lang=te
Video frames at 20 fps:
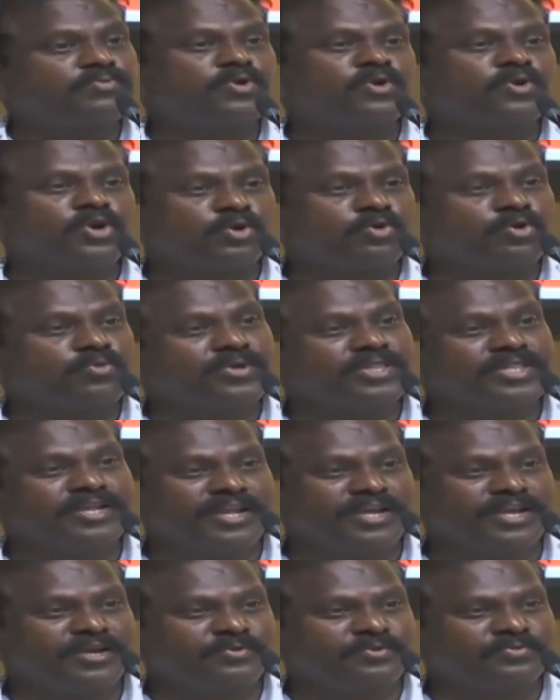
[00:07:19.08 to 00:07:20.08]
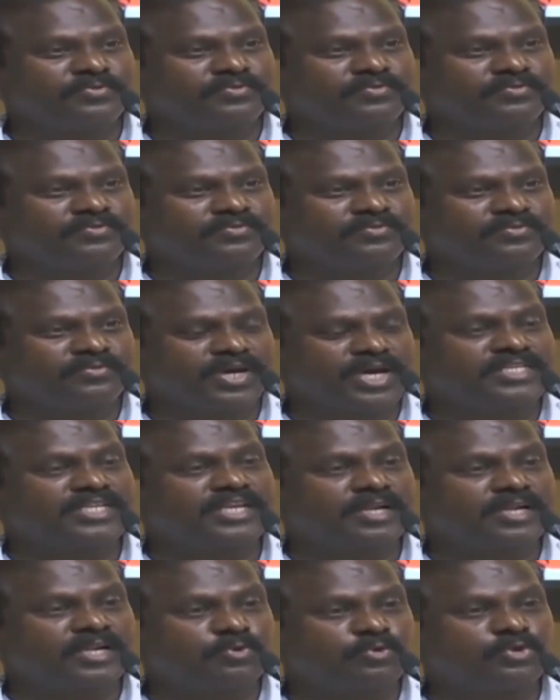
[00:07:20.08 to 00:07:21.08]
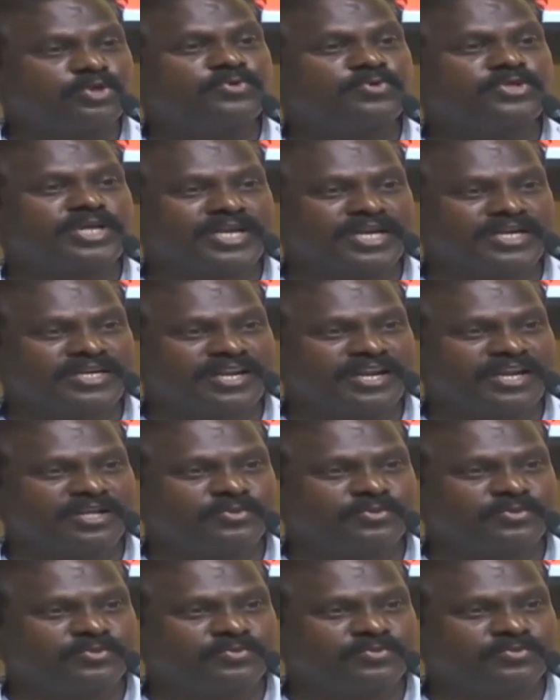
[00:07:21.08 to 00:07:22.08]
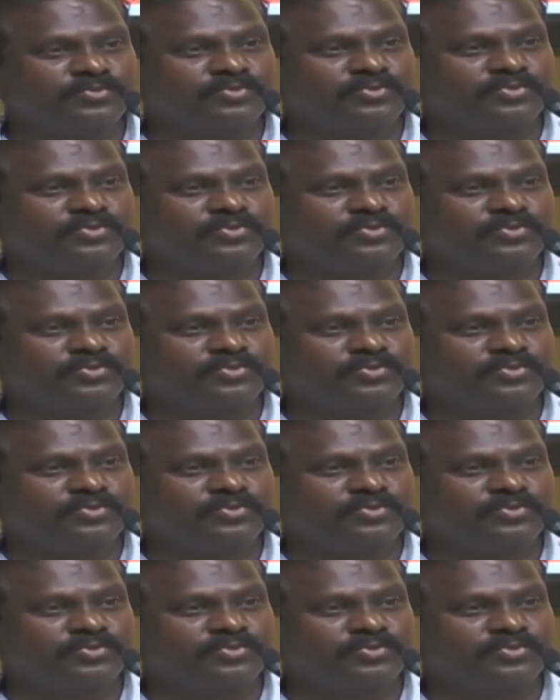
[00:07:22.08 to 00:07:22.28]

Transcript: ఉద్యమంలో ఎక్కువ మంది లేరు అసలు అక్కడ ఉద్యమం జరగటం లేదు